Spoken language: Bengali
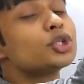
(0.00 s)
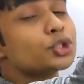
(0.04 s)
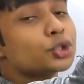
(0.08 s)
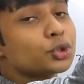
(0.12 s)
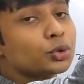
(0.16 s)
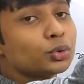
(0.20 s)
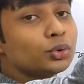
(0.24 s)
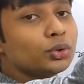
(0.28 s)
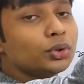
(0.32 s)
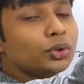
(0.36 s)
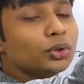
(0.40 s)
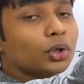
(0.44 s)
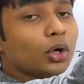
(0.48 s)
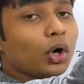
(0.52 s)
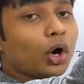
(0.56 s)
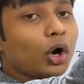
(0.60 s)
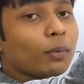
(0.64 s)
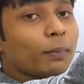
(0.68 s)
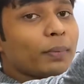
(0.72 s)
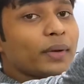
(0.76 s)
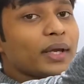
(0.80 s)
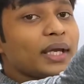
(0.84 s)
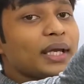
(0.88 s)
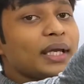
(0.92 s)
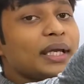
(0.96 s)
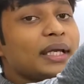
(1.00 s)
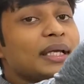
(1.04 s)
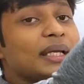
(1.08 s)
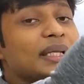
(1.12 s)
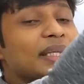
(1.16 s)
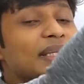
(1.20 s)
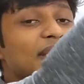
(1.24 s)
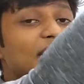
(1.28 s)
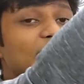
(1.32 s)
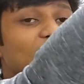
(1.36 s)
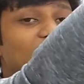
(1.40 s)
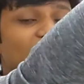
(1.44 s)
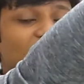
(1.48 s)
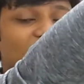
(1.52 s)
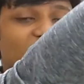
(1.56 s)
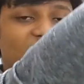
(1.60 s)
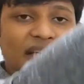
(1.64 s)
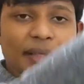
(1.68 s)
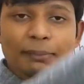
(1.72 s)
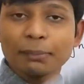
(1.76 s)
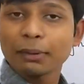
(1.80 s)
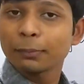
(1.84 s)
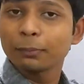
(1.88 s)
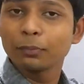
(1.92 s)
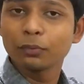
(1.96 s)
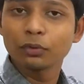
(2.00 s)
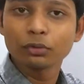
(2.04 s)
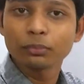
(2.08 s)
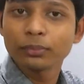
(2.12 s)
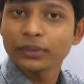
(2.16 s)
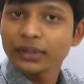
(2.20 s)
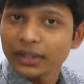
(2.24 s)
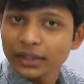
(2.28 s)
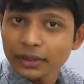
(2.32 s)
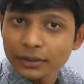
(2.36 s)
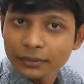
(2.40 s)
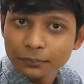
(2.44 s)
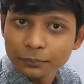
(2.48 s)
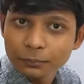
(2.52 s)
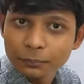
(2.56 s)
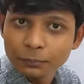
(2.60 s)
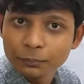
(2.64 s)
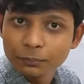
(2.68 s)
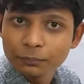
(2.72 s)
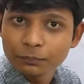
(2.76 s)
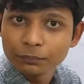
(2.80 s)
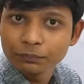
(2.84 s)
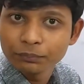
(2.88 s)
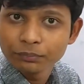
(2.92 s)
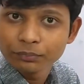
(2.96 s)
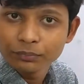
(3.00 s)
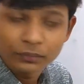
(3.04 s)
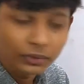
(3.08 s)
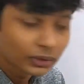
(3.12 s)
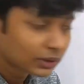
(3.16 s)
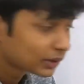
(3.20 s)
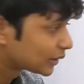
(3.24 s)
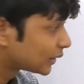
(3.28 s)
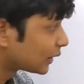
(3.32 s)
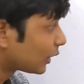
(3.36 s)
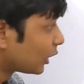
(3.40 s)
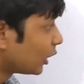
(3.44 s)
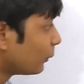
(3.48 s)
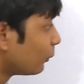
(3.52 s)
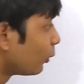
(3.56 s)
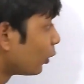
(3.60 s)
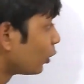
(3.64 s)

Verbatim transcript: শূন্য হবে দেন সে আবার পড়বে না তাহলে